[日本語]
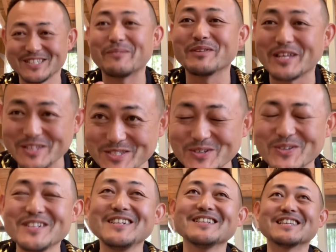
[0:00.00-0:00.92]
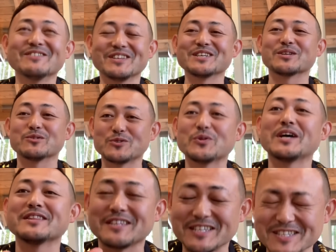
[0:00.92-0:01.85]
ダメなんですよ。ダメなんだけど、冗
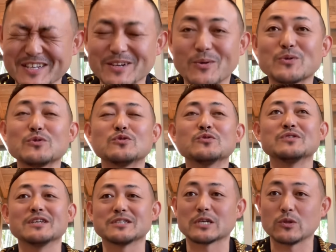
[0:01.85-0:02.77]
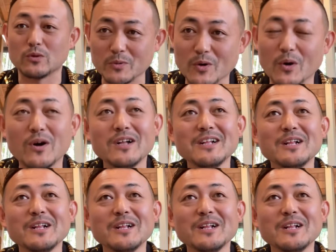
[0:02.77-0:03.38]
談でですね、送るんですけども、